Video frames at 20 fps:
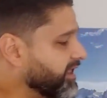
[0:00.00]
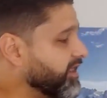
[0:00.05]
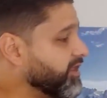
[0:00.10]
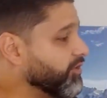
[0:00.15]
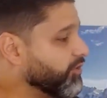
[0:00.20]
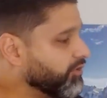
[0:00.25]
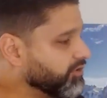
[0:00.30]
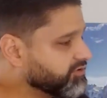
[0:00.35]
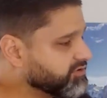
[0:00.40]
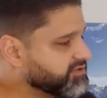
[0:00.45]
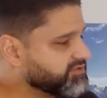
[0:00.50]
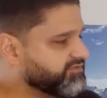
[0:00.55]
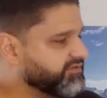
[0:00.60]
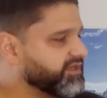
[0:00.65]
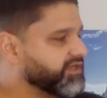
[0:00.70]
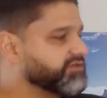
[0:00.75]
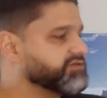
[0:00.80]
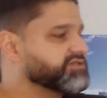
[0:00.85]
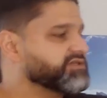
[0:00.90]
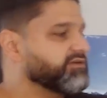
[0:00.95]
e outros
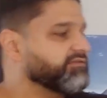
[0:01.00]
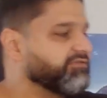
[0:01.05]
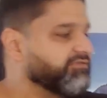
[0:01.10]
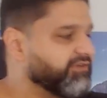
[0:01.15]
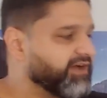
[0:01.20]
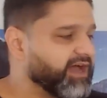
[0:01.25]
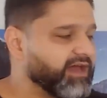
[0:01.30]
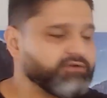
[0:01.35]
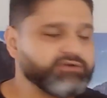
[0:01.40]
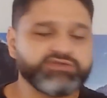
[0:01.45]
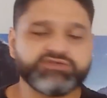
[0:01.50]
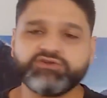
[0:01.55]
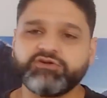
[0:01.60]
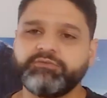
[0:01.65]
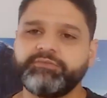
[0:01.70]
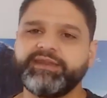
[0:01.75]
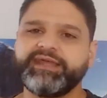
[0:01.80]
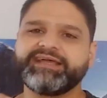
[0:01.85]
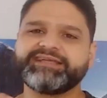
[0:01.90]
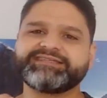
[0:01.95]
vídeos eu falo
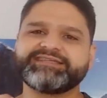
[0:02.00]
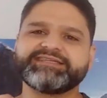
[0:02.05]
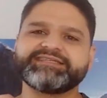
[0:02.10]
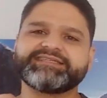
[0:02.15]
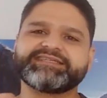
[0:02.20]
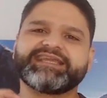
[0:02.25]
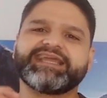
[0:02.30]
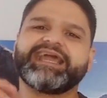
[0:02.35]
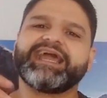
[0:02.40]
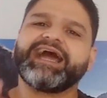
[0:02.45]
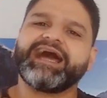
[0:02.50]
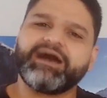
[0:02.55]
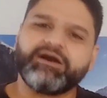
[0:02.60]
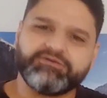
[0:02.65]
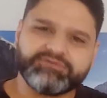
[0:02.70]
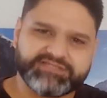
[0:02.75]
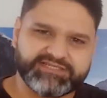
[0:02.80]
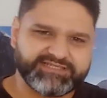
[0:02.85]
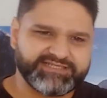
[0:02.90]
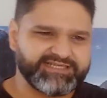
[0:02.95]
sobre essas
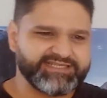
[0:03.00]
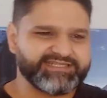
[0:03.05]
causas,